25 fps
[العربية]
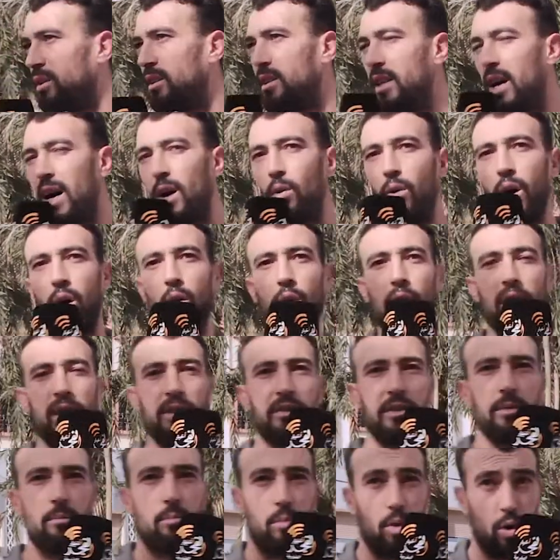وداوها
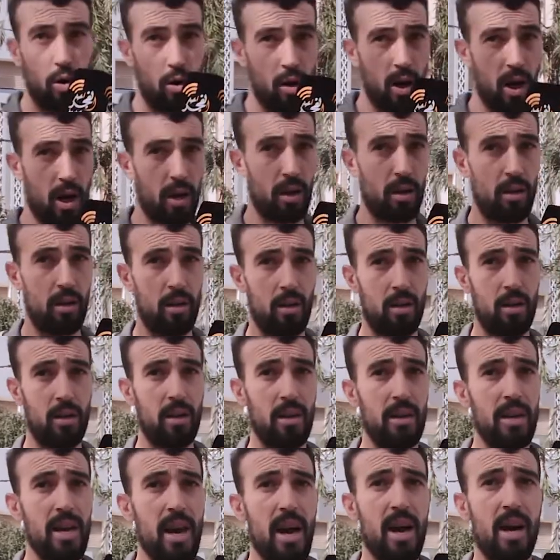وقسموها
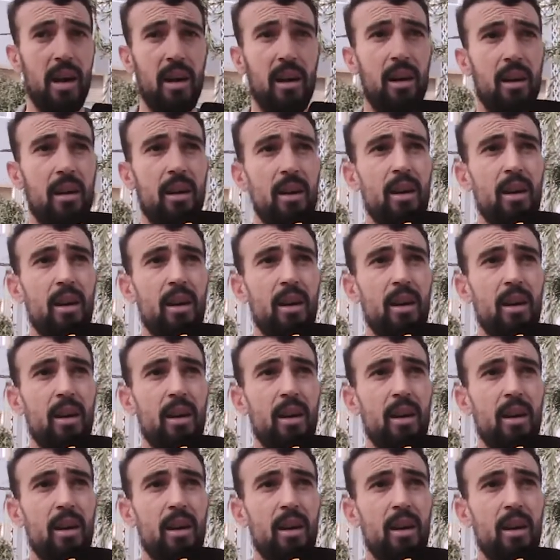ياك